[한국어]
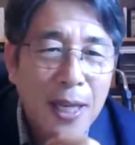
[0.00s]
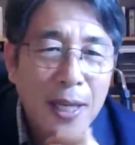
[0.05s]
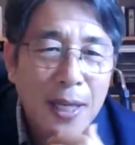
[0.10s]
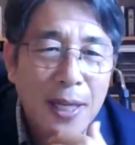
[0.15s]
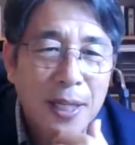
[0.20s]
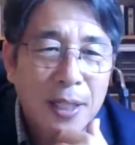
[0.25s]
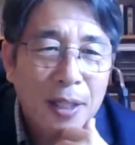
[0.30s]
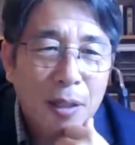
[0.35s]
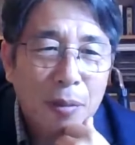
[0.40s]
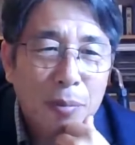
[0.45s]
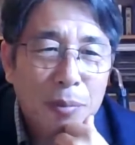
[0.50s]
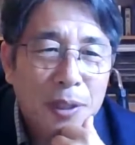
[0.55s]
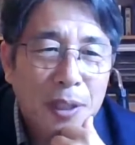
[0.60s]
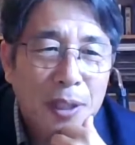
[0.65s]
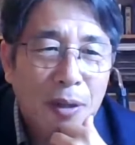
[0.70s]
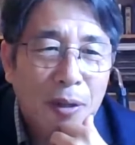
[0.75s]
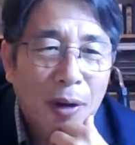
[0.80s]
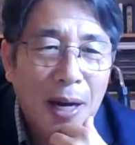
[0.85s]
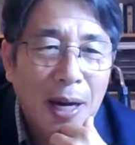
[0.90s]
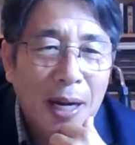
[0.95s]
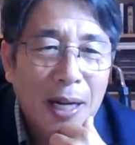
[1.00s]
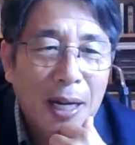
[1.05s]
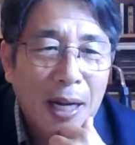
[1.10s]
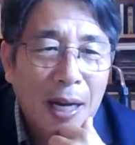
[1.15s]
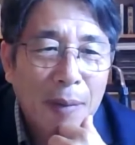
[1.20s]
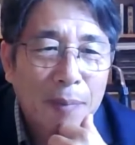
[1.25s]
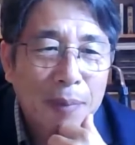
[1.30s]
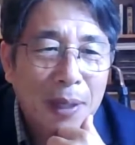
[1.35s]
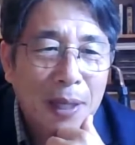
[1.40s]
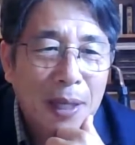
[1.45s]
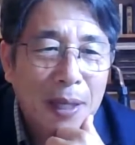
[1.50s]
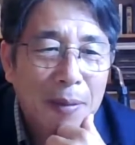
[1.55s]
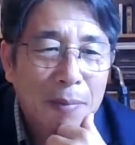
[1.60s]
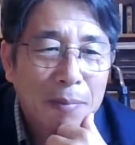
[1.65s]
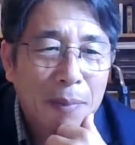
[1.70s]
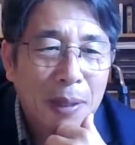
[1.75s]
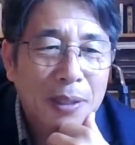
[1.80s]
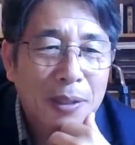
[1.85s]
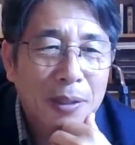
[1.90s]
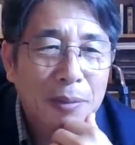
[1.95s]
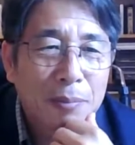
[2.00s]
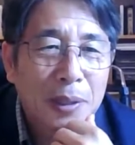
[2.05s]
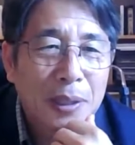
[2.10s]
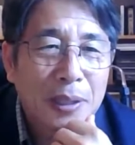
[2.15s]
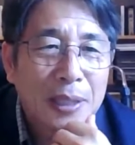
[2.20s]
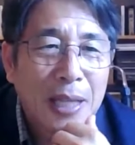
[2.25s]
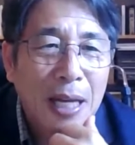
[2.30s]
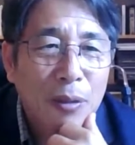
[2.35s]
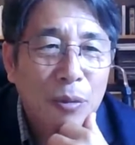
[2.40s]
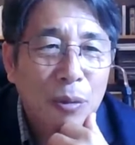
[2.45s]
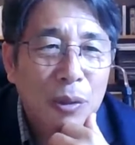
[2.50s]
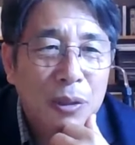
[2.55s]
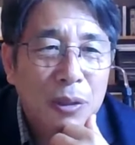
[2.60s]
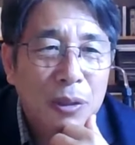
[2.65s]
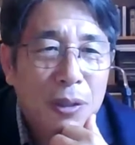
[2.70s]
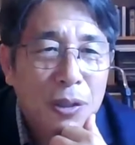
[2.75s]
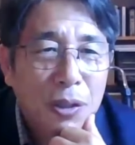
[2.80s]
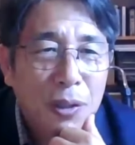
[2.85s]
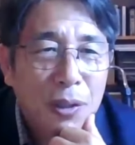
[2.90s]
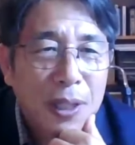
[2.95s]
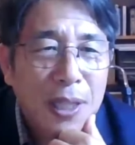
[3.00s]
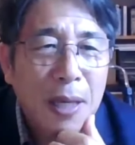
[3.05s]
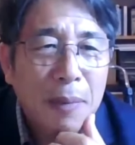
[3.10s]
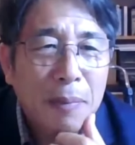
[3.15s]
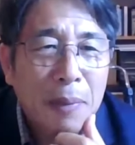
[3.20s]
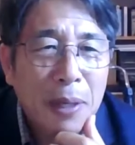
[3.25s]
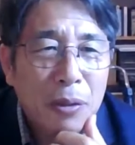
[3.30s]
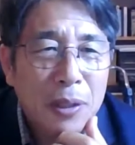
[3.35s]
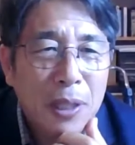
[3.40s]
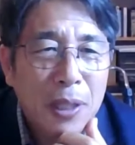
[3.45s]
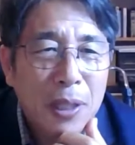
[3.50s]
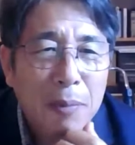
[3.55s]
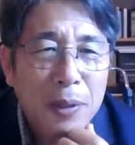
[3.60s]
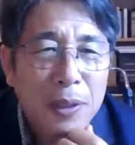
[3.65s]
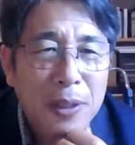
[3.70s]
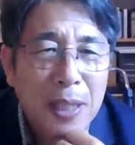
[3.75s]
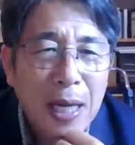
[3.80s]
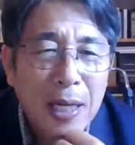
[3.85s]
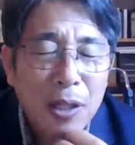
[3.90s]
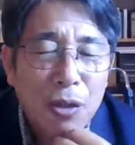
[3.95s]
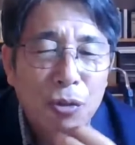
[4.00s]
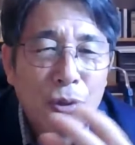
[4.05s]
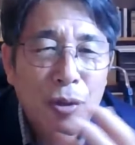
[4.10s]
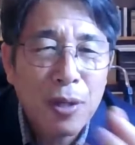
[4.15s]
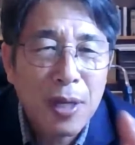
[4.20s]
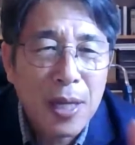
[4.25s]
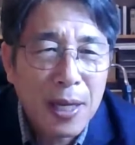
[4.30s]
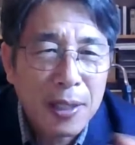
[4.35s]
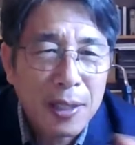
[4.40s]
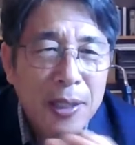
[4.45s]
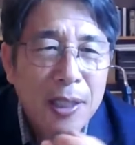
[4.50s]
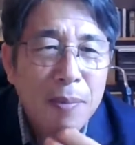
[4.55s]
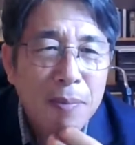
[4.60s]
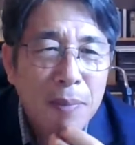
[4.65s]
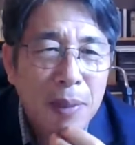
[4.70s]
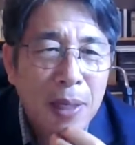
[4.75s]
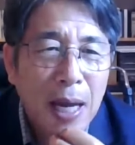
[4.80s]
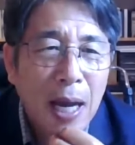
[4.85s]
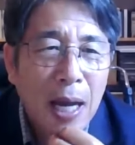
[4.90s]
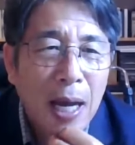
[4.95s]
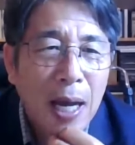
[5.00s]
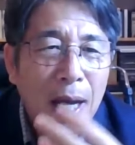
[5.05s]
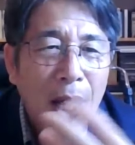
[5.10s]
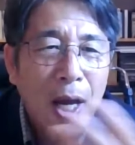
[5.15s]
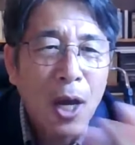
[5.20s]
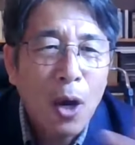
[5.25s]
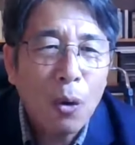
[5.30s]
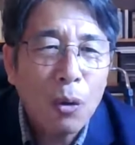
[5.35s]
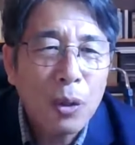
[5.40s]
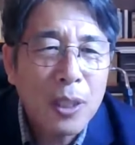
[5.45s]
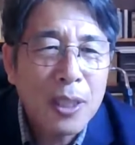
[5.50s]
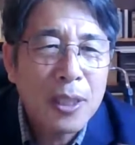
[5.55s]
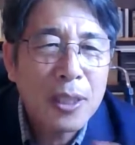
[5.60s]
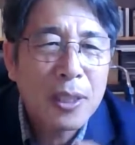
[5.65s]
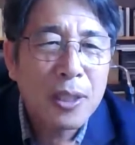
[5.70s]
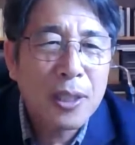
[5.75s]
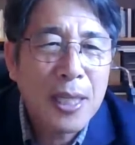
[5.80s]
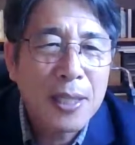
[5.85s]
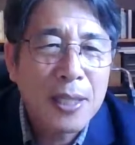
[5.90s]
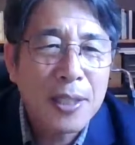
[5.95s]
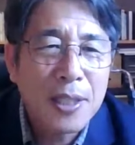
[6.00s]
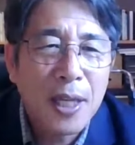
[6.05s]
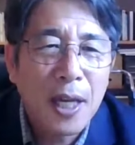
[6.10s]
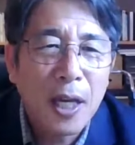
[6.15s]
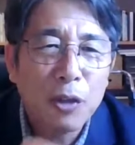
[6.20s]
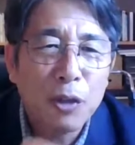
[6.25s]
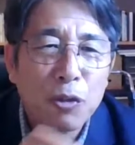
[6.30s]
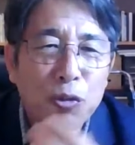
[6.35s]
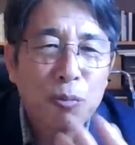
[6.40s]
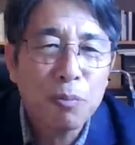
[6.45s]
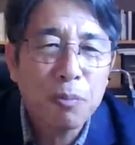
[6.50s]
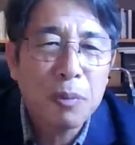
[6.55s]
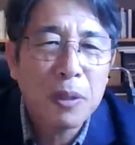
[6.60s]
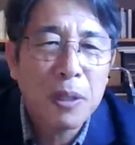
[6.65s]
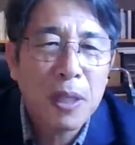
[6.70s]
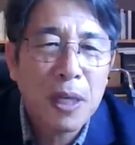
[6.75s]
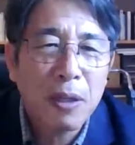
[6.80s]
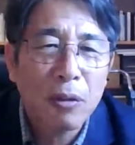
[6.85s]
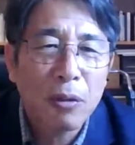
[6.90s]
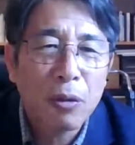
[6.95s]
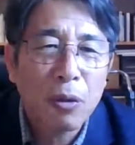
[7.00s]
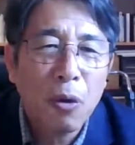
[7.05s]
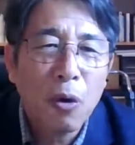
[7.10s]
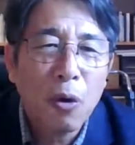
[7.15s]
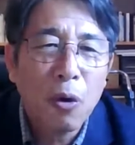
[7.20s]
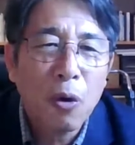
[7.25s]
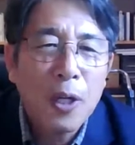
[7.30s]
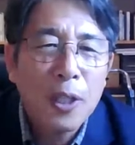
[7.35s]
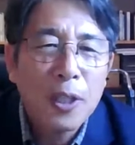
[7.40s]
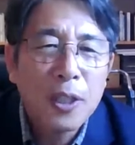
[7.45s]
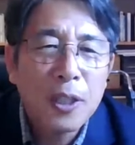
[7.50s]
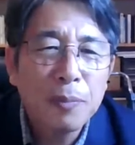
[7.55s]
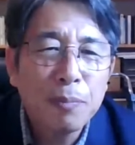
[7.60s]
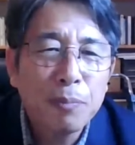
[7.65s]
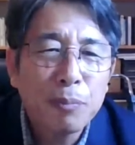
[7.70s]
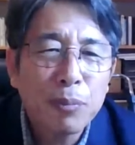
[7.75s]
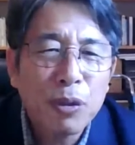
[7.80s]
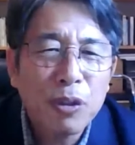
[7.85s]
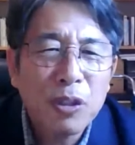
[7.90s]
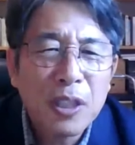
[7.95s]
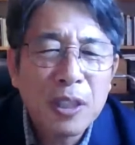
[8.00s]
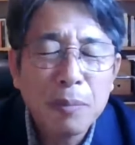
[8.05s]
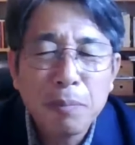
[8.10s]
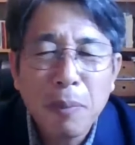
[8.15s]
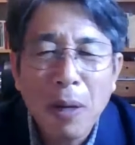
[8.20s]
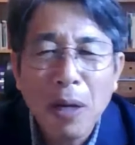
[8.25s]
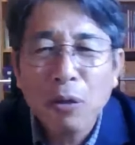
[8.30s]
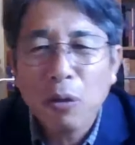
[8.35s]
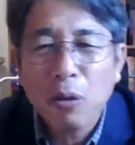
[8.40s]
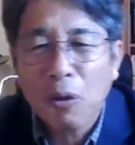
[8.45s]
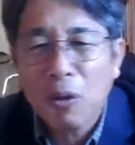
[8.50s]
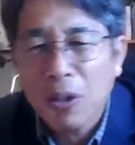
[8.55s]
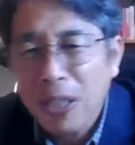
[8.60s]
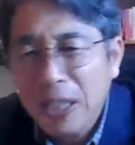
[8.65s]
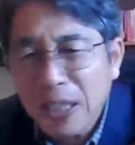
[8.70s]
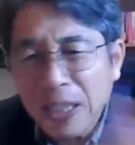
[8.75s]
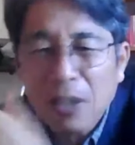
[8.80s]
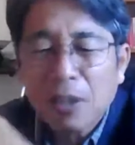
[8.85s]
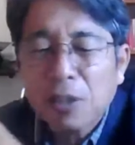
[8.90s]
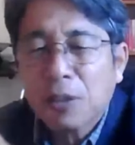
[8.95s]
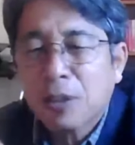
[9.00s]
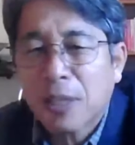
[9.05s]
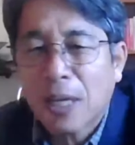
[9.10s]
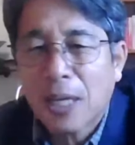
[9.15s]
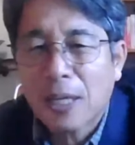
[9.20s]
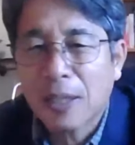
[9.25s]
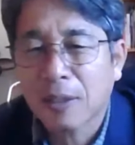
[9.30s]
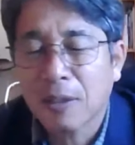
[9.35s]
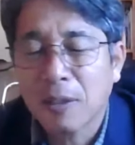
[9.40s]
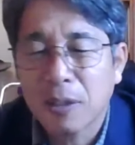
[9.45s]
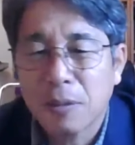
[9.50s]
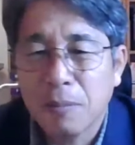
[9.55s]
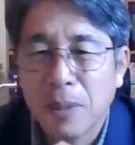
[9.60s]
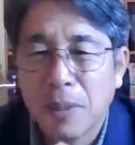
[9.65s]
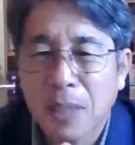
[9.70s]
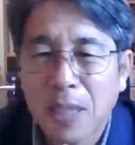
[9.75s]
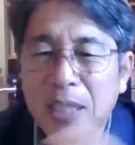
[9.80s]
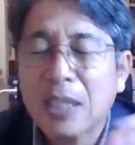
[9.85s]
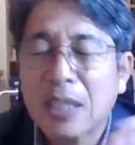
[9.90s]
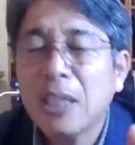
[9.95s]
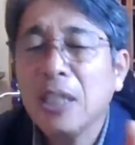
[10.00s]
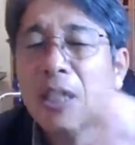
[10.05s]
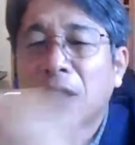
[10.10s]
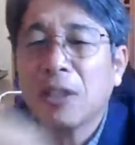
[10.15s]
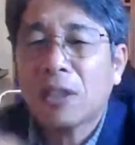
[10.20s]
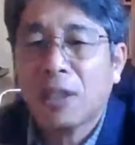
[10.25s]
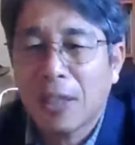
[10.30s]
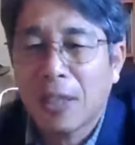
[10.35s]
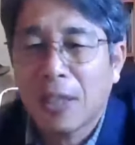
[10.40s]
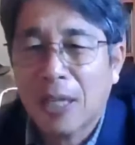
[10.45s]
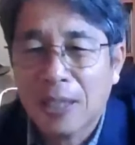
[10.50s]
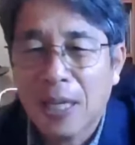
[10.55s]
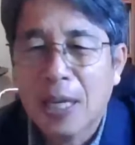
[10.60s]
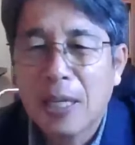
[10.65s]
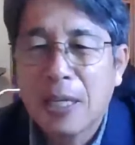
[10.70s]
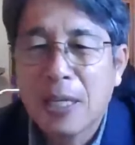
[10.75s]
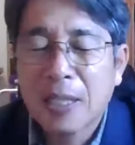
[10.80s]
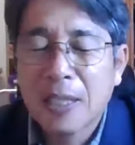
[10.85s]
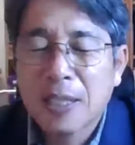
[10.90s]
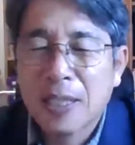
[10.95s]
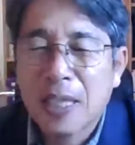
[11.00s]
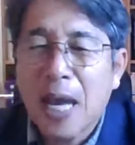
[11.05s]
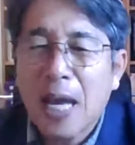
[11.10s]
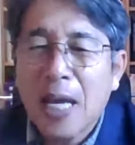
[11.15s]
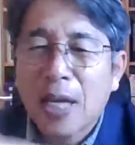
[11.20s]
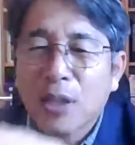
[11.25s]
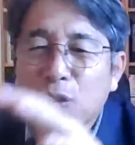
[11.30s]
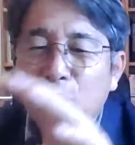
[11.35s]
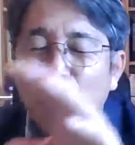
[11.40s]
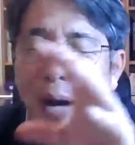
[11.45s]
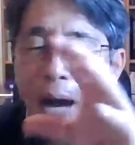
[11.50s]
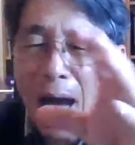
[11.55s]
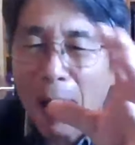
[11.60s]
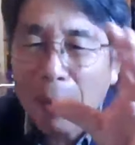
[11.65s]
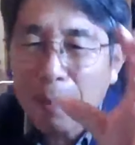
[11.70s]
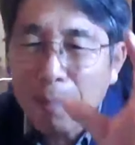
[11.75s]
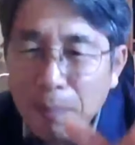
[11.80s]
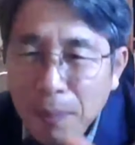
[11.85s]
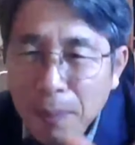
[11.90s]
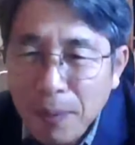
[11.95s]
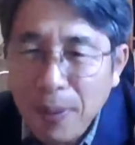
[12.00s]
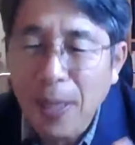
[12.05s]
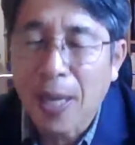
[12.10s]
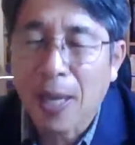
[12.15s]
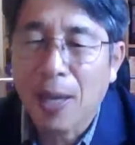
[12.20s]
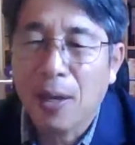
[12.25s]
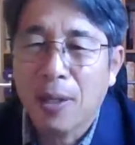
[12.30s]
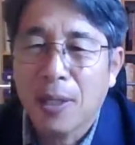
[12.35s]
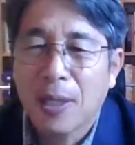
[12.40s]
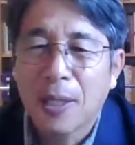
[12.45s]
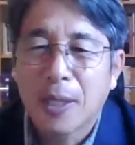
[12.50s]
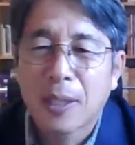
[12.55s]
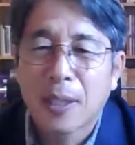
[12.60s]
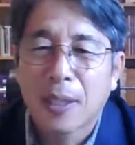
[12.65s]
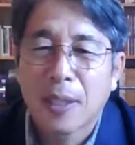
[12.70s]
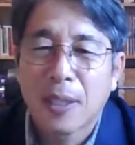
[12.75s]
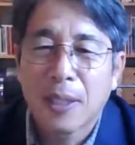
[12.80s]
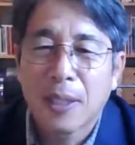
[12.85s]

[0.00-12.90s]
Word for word: 이렇게 여러분들과 함께 말씀을 나누었었죠. 이게 바로 세 번째 할렐루야의 의미가 혼인 잔치가 준비되었고 신부를 신방으로 끌어 들어가는 것입니다. 끌려 들어가서 그래서 주와 함께